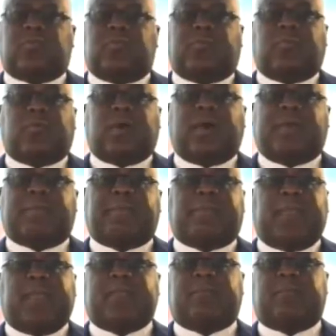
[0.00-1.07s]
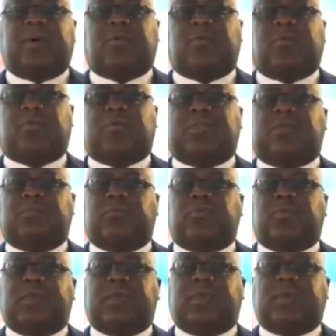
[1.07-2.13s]
ne pourra pleinement
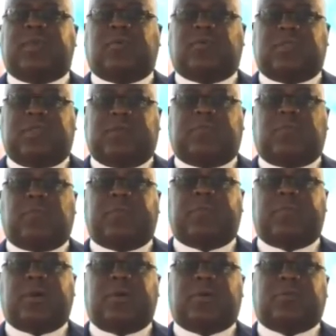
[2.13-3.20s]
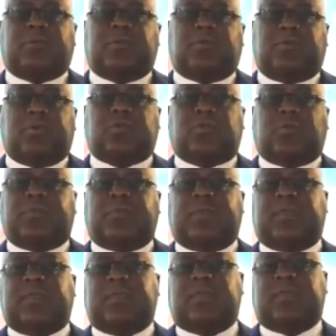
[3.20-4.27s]
contribuer au développement de notre
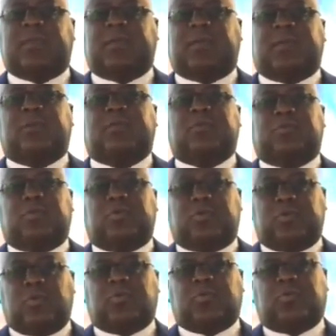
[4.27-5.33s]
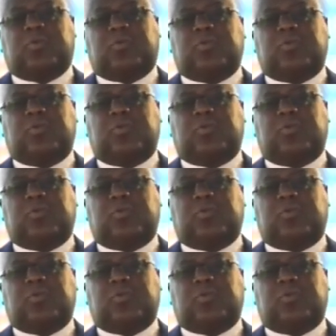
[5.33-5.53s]
pays, ce don de